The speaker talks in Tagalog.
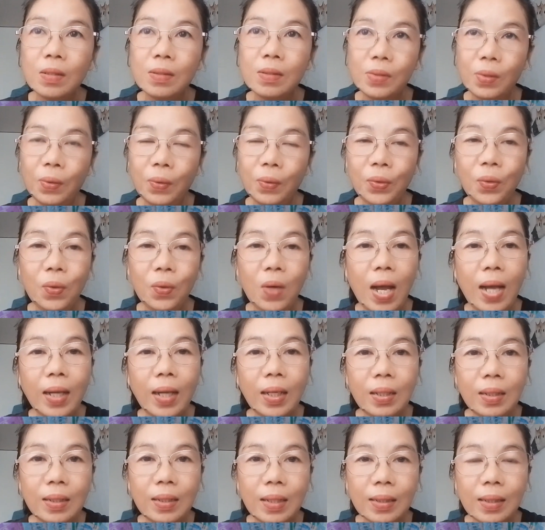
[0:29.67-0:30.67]
So, yung
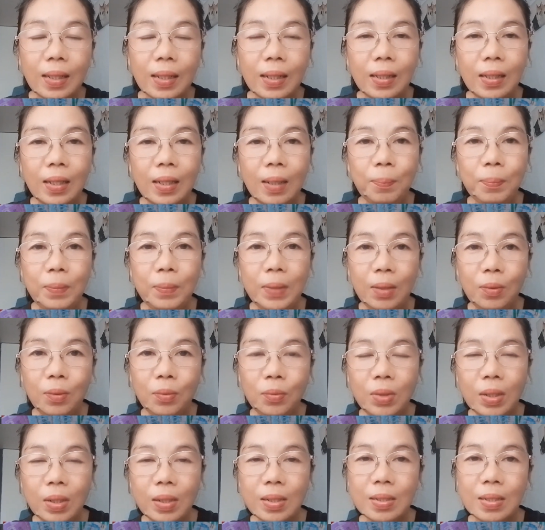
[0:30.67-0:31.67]
aking natanggap na
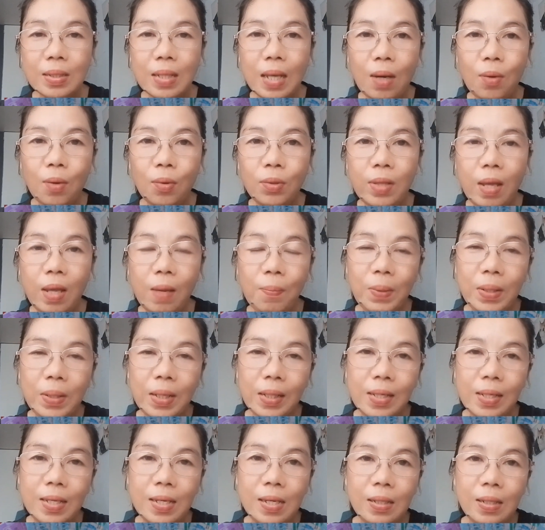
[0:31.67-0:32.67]
unang sahod ay
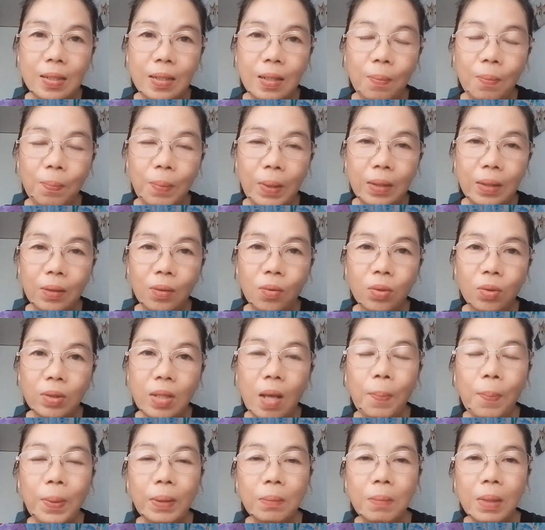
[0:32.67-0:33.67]
pinag-iisipan ko.
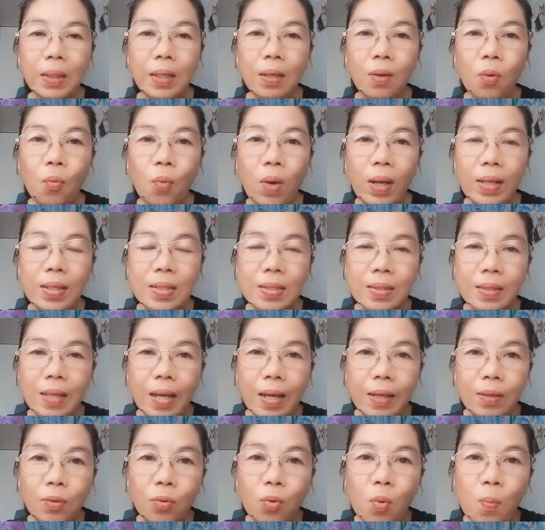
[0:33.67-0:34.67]
Dapat maging wise
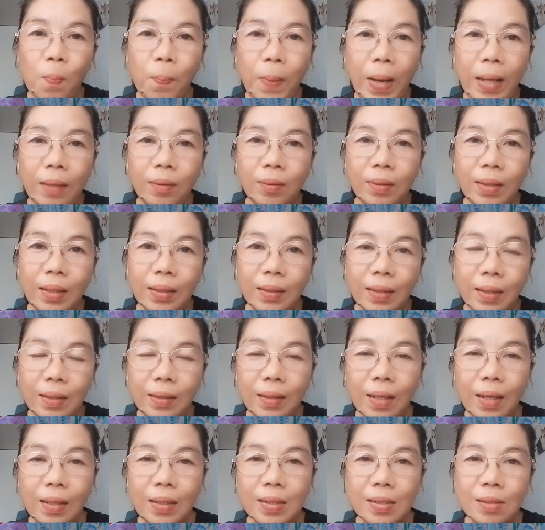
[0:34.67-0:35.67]
tayo kung paano
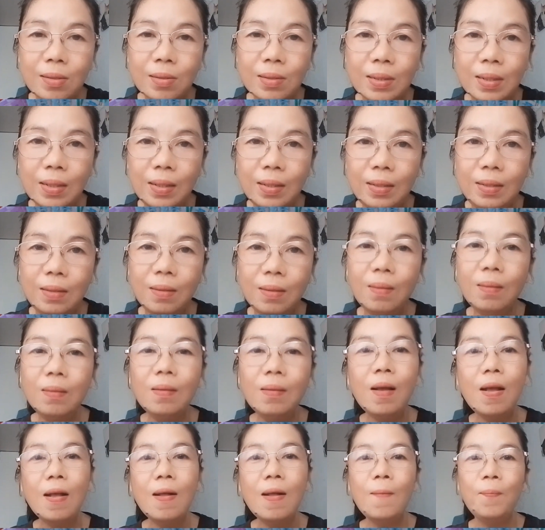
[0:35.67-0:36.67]
natin gagastusin
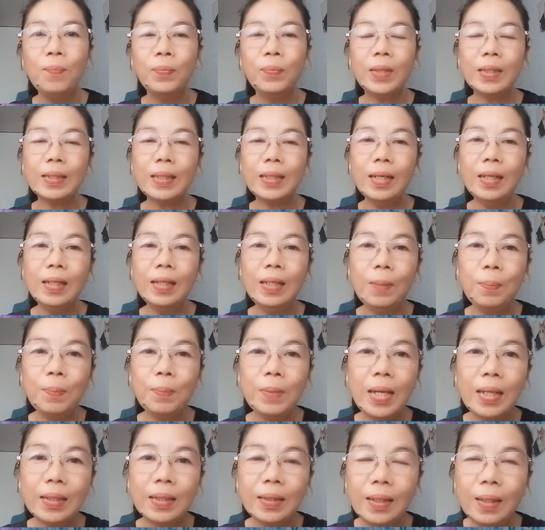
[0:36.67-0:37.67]
yung
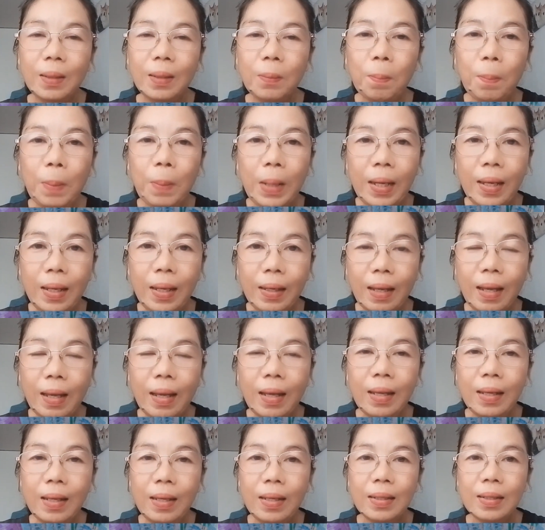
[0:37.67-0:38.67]
natanggap nating
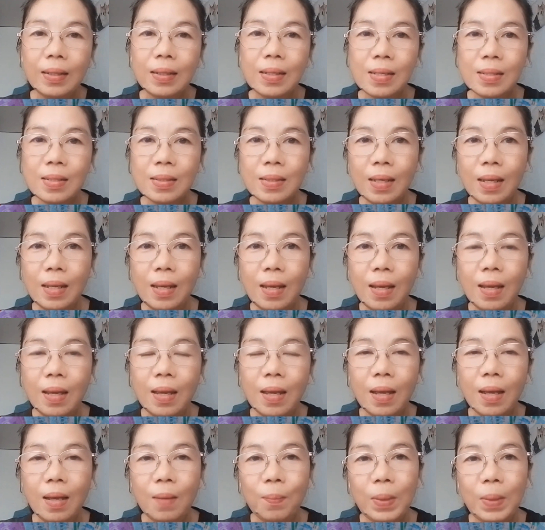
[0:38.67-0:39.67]
pera kasi
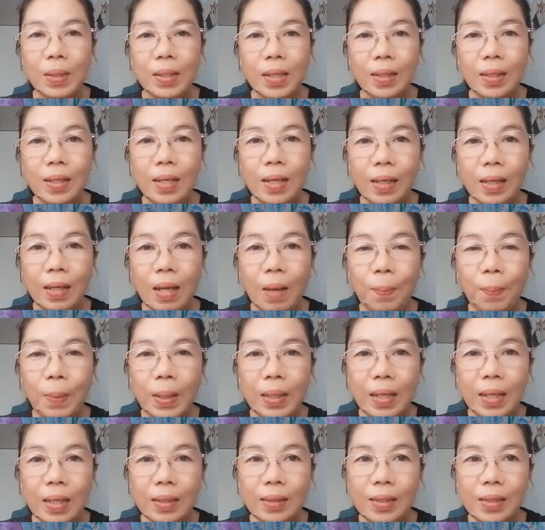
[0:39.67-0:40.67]

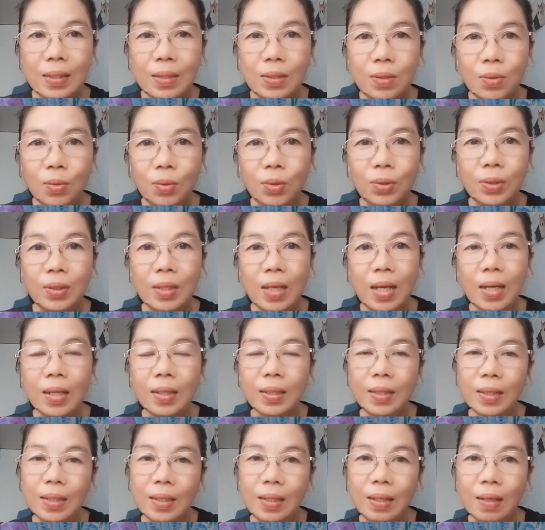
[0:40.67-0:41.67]
pinaghirapan natin yon
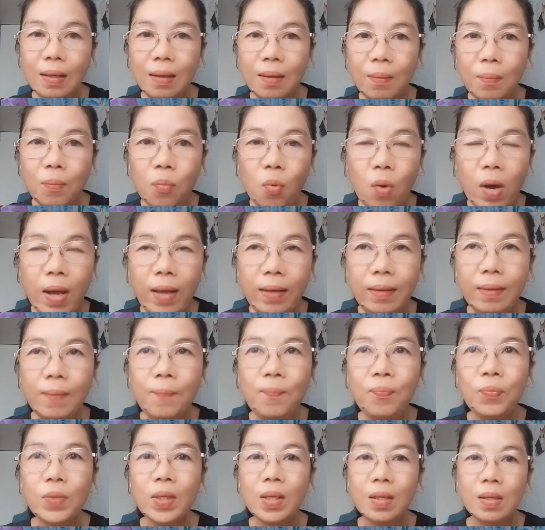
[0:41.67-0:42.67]
ng ilang buwan.
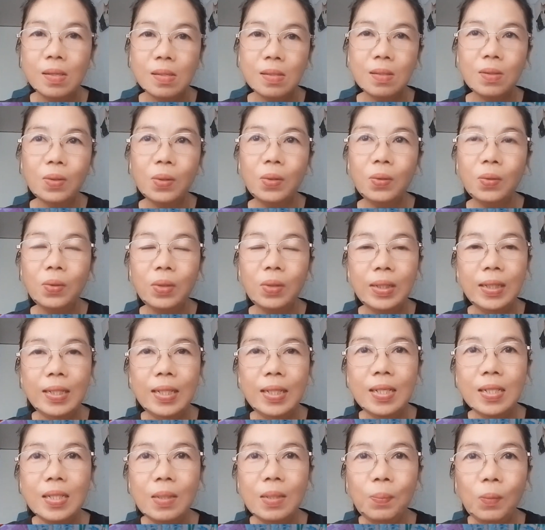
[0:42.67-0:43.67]
So,
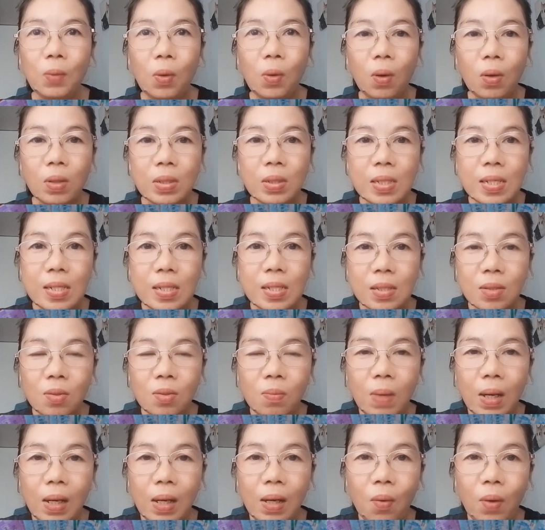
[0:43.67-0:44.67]
iniisip ko, since
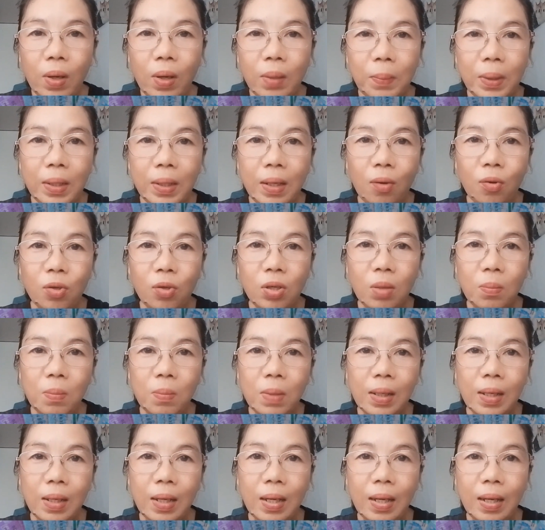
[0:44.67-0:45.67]
gumagawa naman ako ng
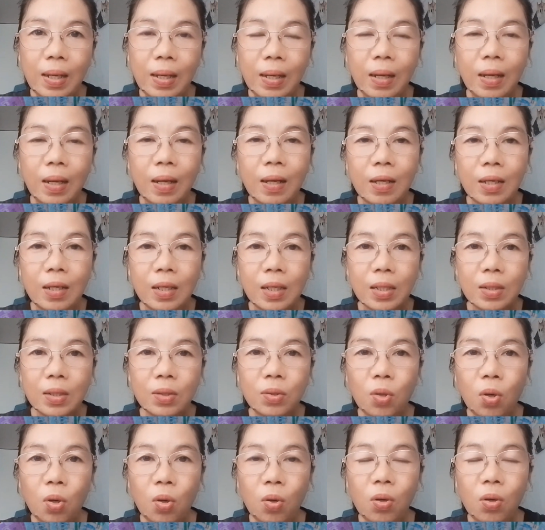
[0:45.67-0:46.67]
mga
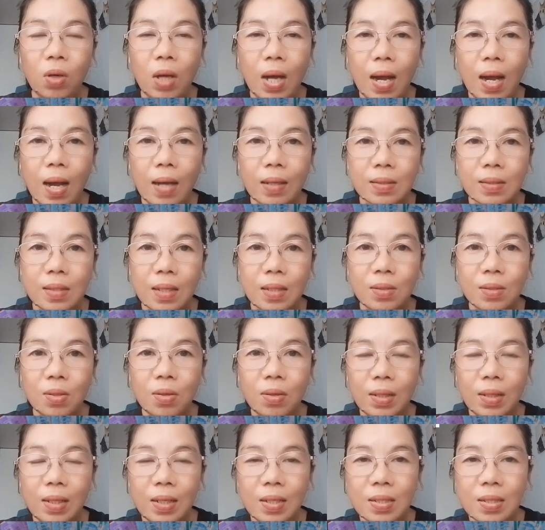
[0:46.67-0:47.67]
dog
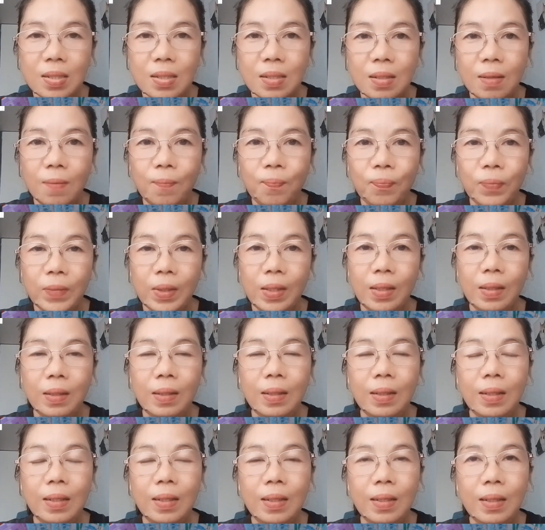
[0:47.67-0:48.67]
accessories,
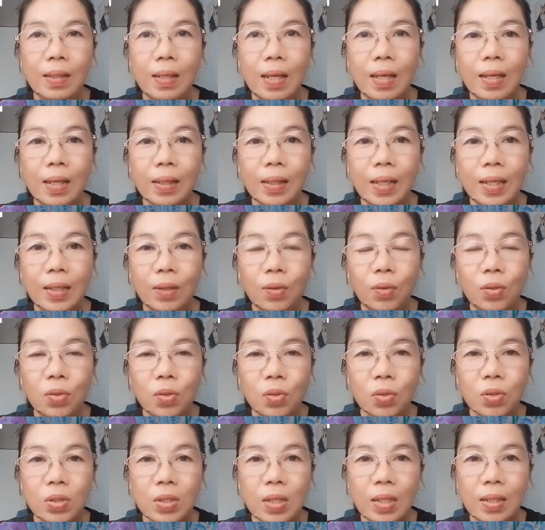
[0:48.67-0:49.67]
ilalagay ko
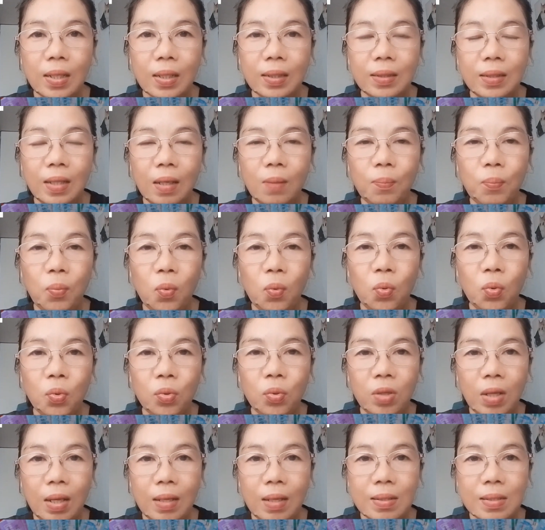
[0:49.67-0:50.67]
yon sa dagdag
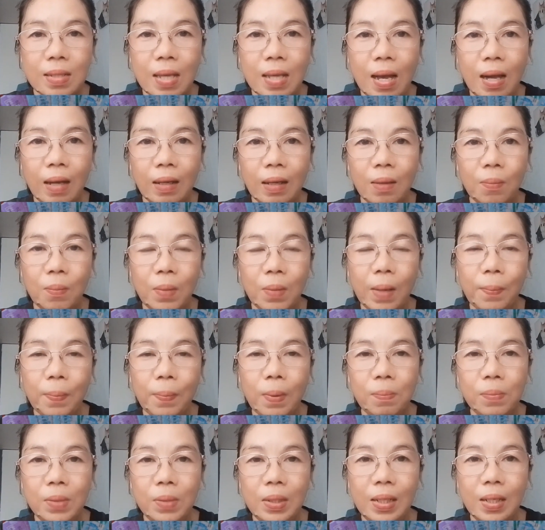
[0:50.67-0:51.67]
puhunan sa aking
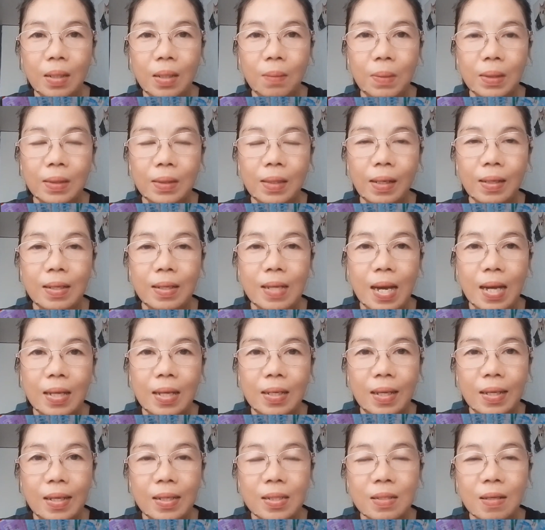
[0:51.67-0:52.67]
mga pambili ng
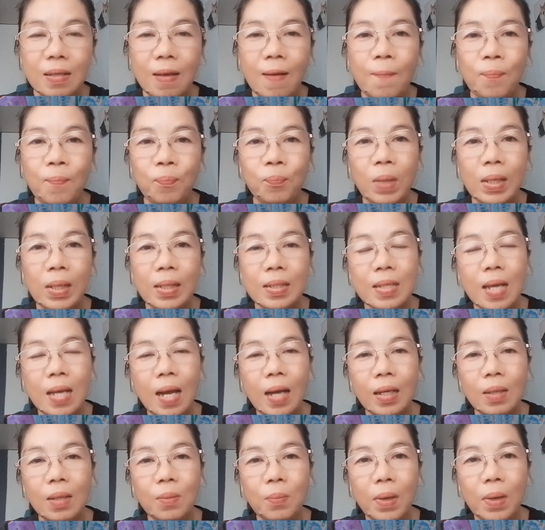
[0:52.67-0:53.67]
materyales para
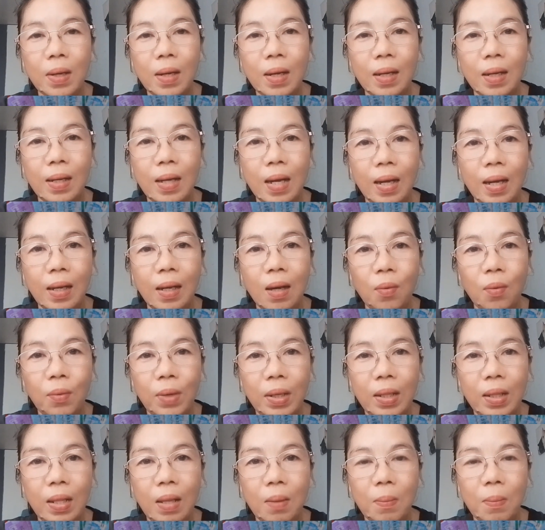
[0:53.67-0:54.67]
sa aking mga
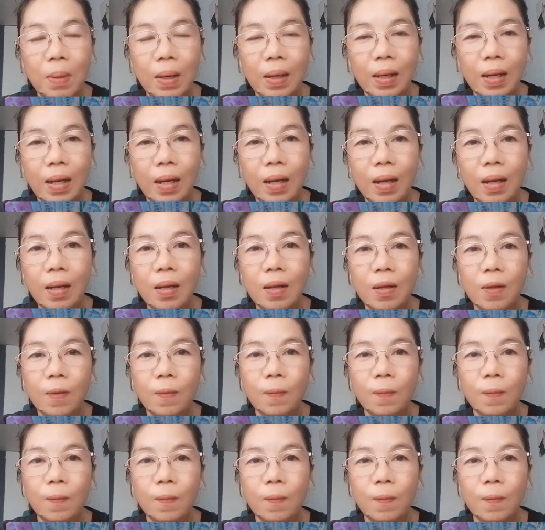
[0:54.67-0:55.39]
gagawin na mga